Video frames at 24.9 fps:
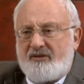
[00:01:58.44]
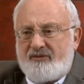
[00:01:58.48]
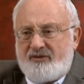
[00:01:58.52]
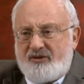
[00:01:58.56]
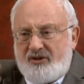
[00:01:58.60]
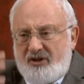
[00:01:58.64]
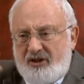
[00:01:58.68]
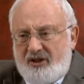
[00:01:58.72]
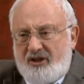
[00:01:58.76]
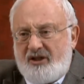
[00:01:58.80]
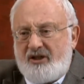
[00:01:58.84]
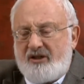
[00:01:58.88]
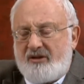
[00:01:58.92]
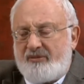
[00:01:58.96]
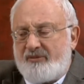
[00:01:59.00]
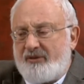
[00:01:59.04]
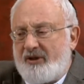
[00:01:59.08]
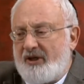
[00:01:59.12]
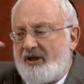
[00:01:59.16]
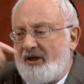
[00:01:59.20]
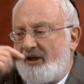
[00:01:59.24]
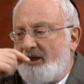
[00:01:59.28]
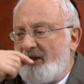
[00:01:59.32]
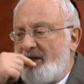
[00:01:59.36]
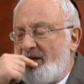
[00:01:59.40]
это все
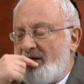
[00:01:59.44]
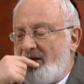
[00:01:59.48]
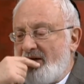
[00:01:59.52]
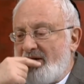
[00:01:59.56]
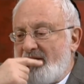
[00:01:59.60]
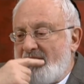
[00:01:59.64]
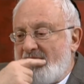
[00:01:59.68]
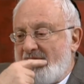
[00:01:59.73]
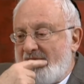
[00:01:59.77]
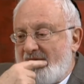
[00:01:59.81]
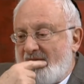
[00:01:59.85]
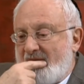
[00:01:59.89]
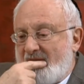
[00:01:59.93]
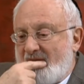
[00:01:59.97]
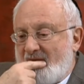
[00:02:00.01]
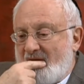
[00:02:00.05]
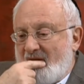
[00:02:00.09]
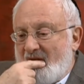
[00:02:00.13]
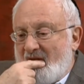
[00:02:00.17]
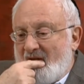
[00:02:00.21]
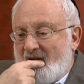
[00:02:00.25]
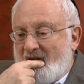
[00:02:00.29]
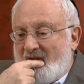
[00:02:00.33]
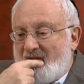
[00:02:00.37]
ритмы, э,